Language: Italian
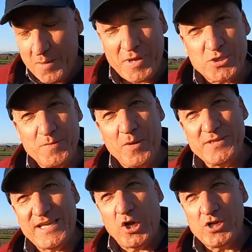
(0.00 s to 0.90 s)
Ma insomma
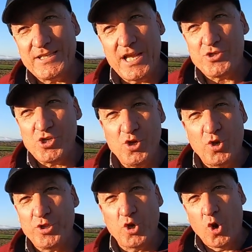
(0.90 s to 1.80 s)
questa cosa era il
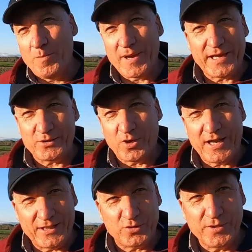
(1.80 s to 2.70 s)
cingolo di gomma che è
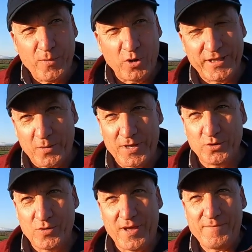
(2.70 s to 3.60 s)
tornato di moda
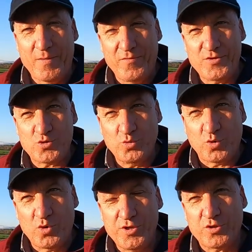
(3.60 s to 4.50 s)
quando abbiamo
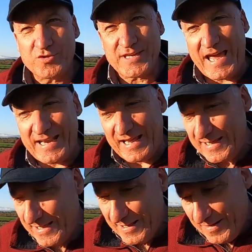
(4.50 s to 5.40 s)
vissuto noi in
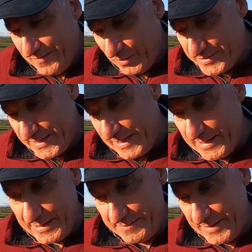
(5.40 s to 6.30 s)
Toscana
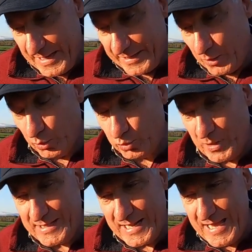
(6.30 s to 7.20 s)
Forse
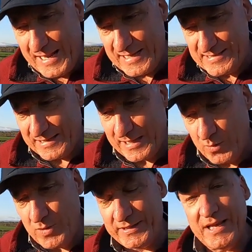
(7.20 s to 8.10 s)
nell'agricoltura italiana è stata
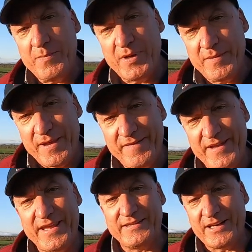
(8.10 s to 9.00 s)
una delle prime a
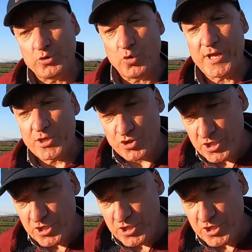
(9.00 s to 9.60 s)
avere i trattori a